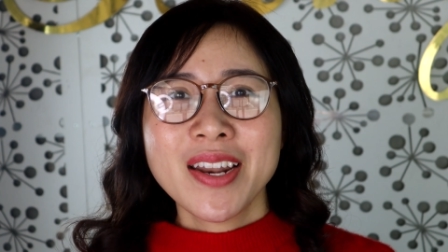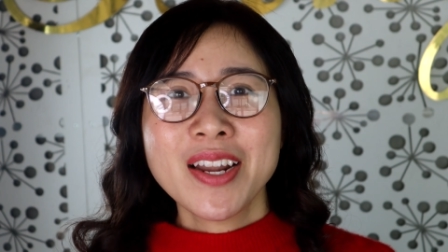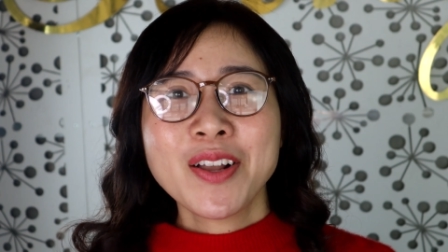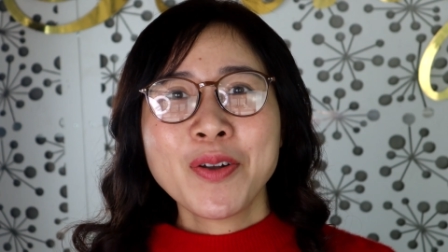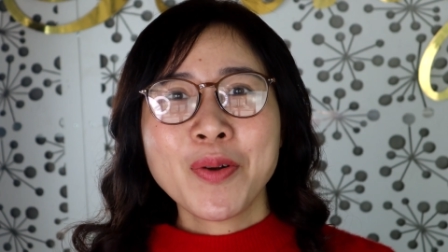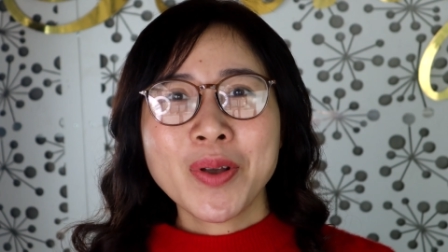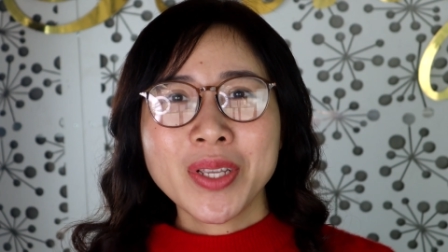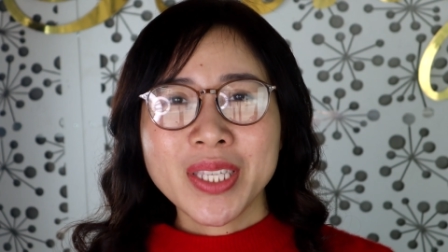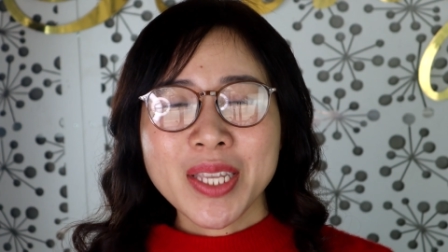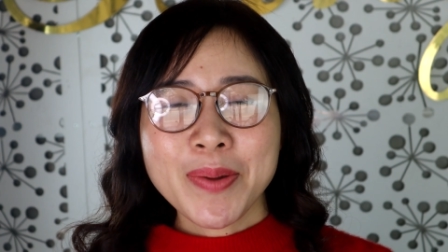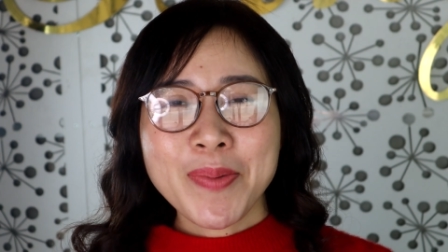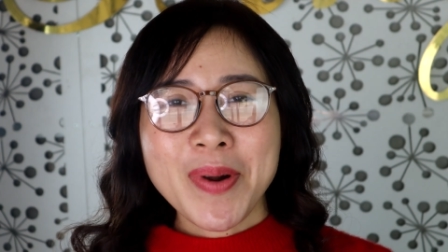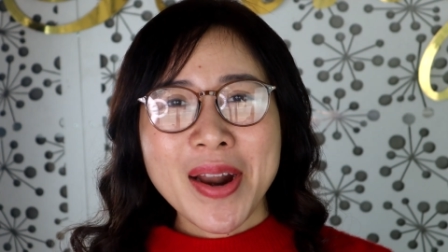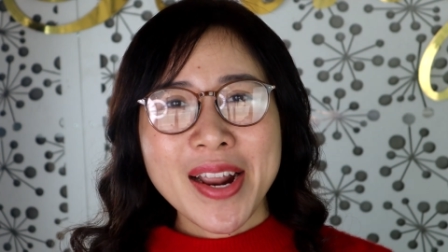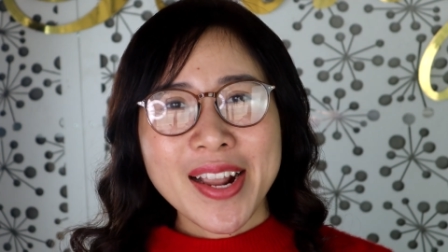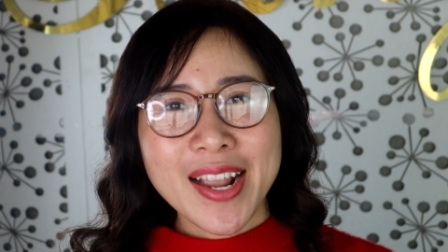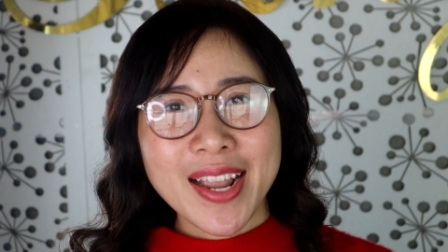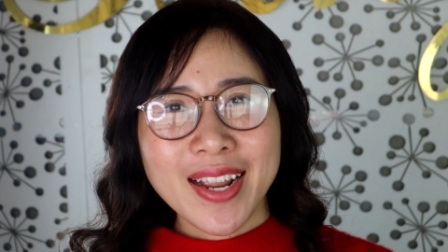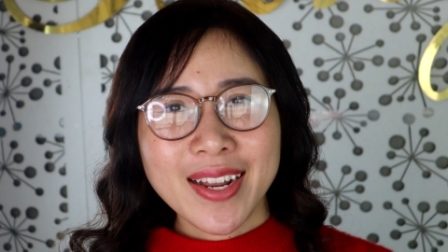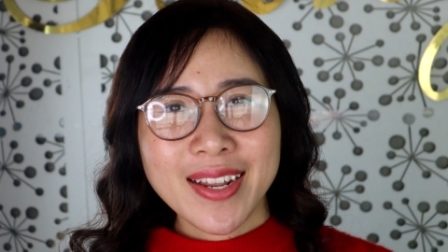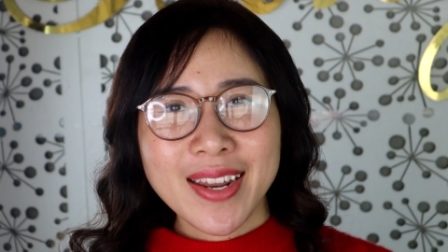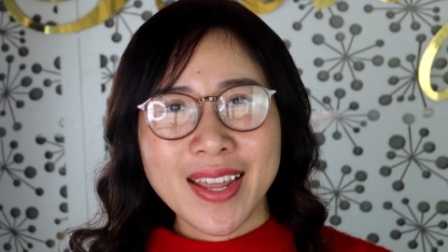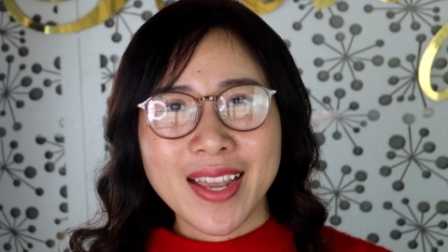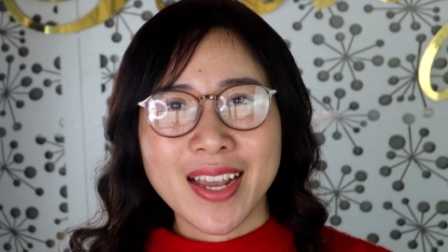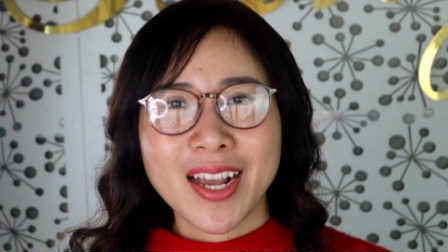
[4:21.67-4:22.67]
Đừng quên subscribe
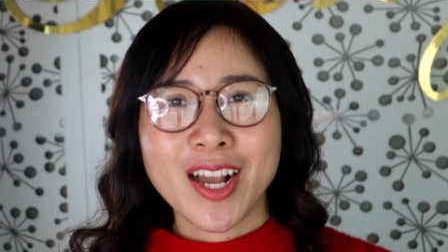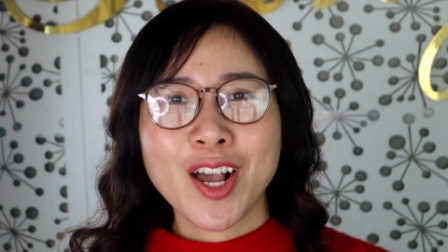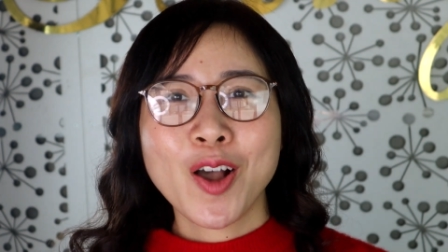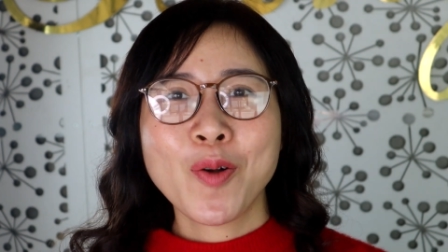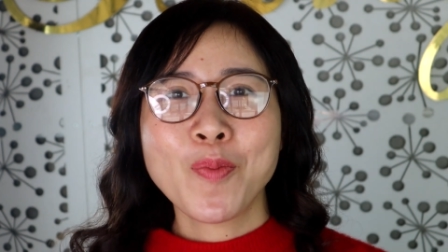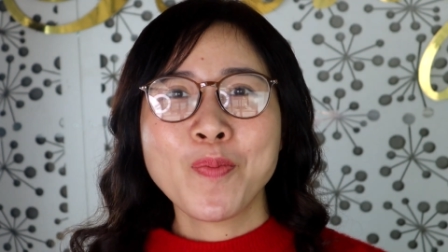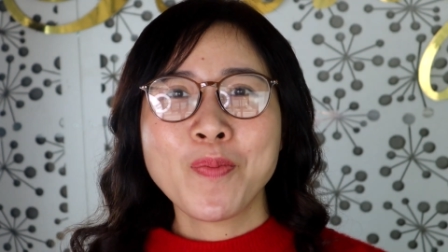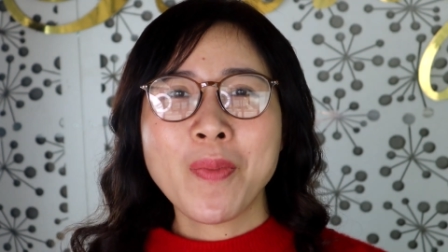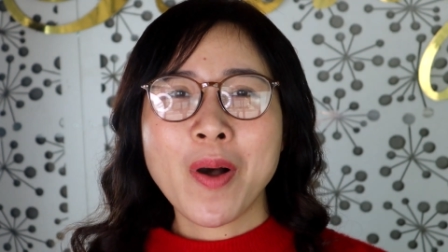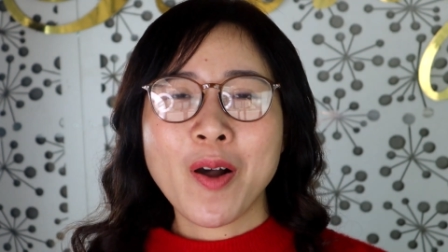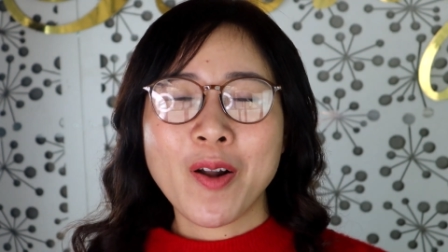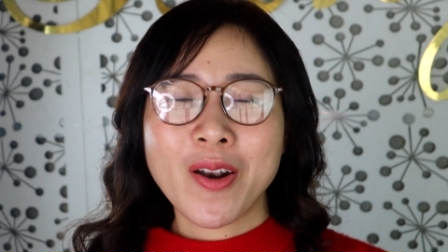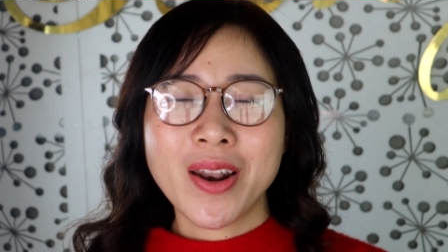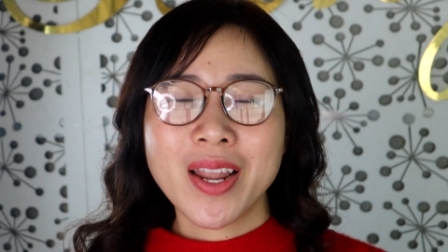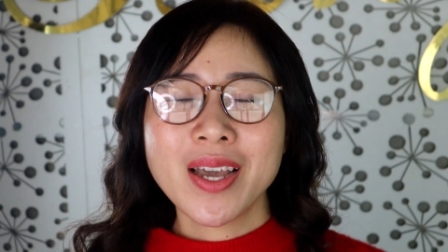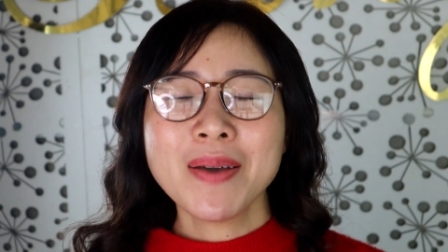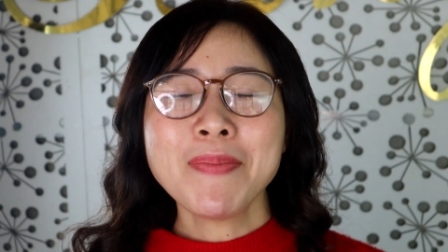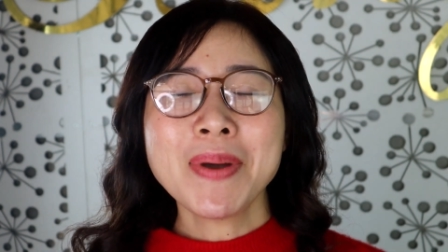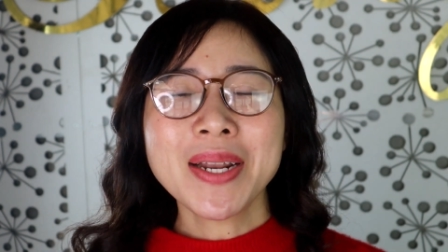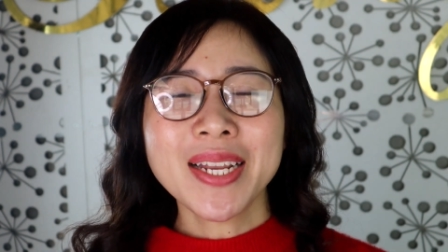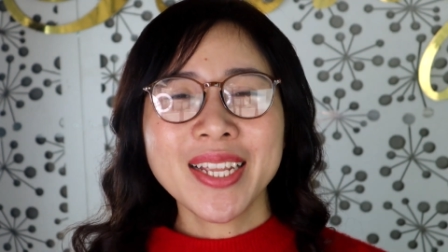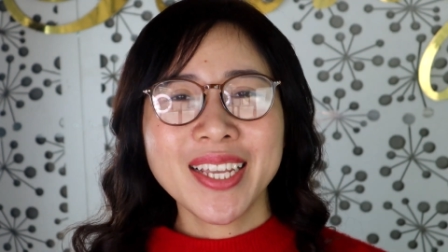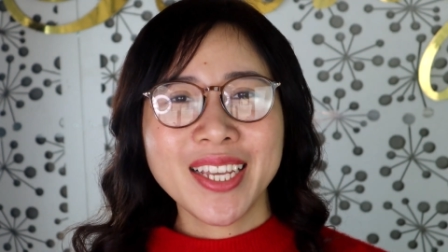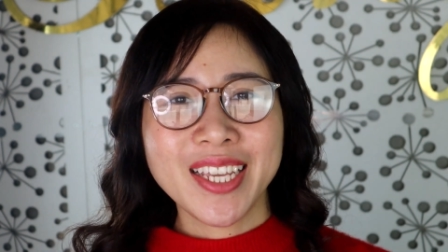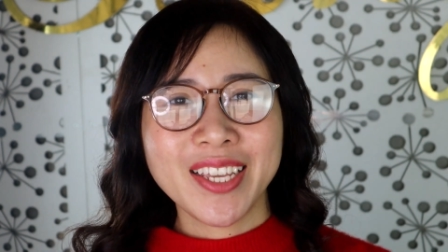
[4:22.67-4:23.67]
kênh để không bỏ
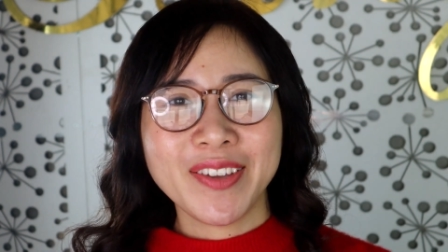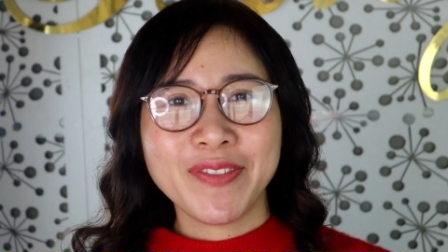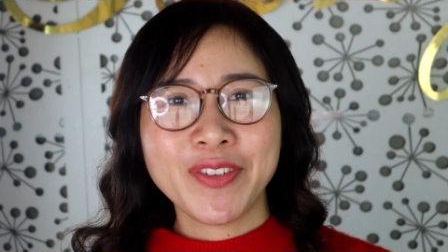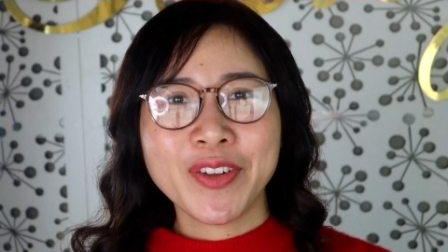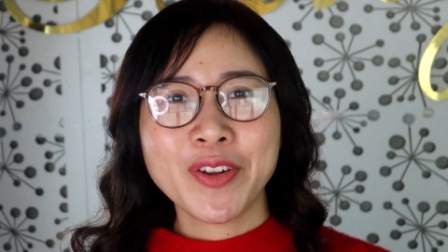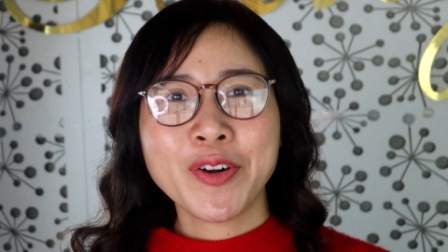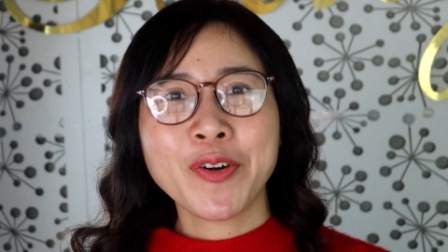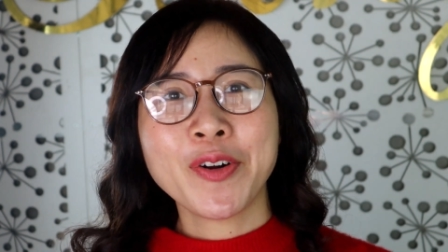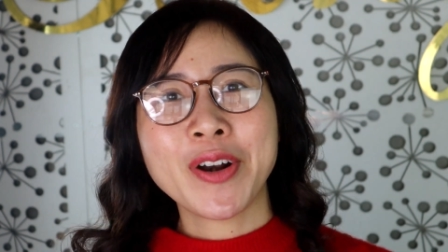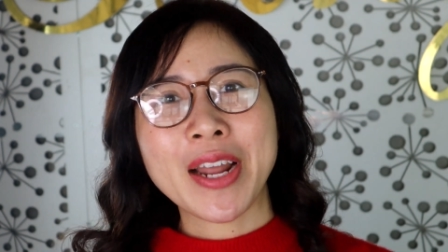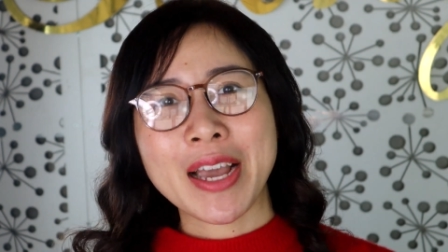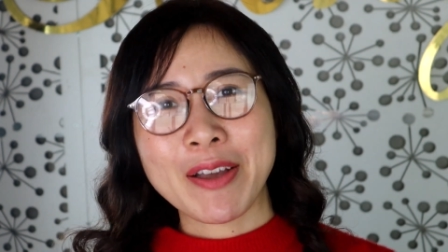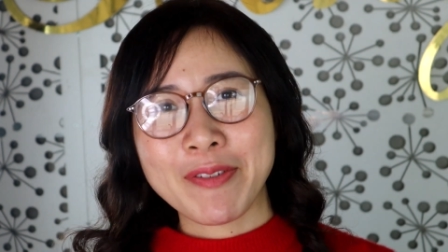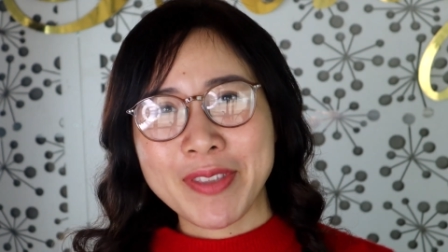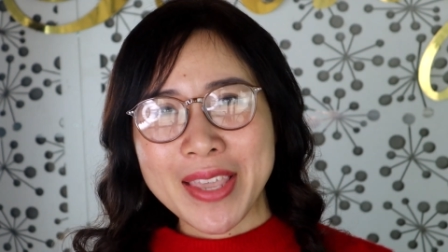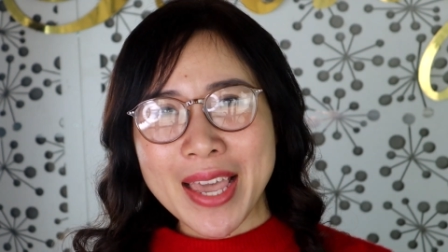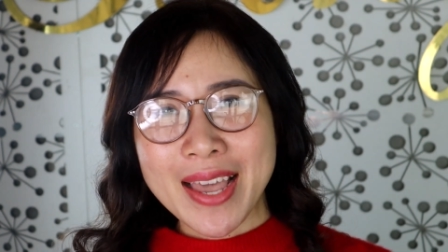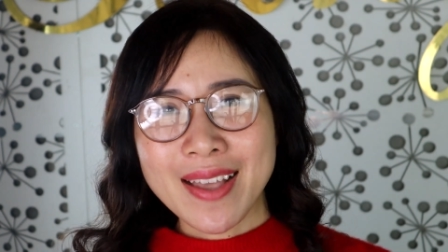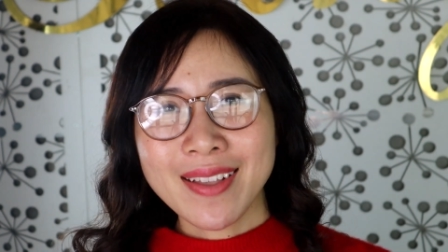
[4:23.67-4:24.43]
lỡ bất kỳ video nào